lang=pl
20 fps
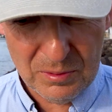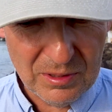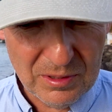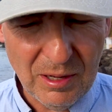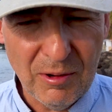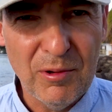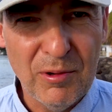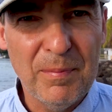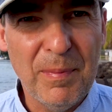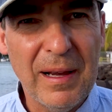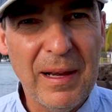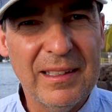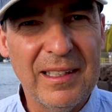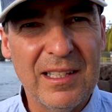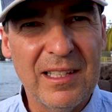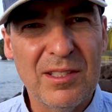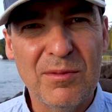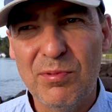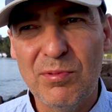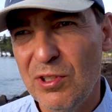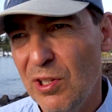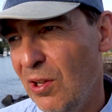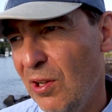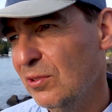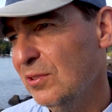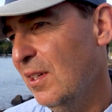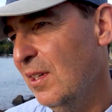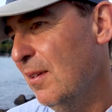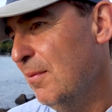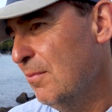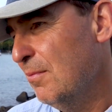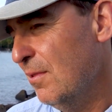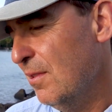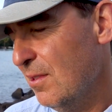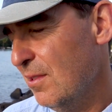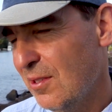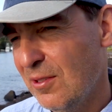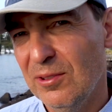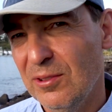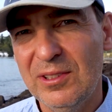cały pakiet z przylotem,
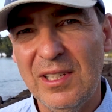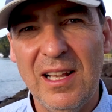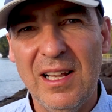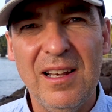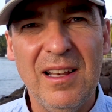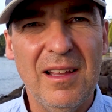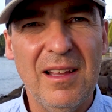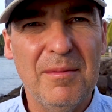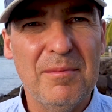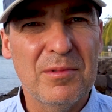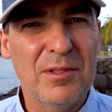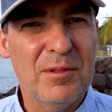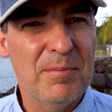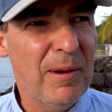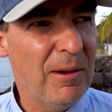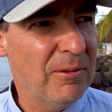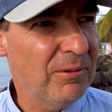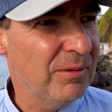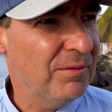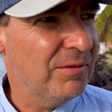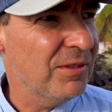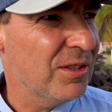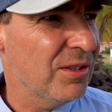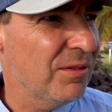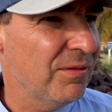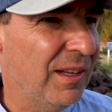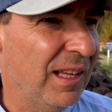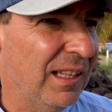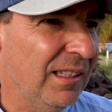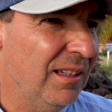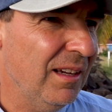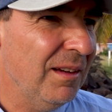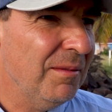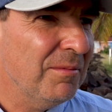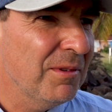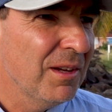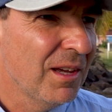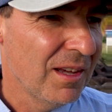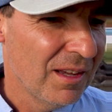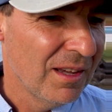z hotelem, z pełnym wyżywieniem,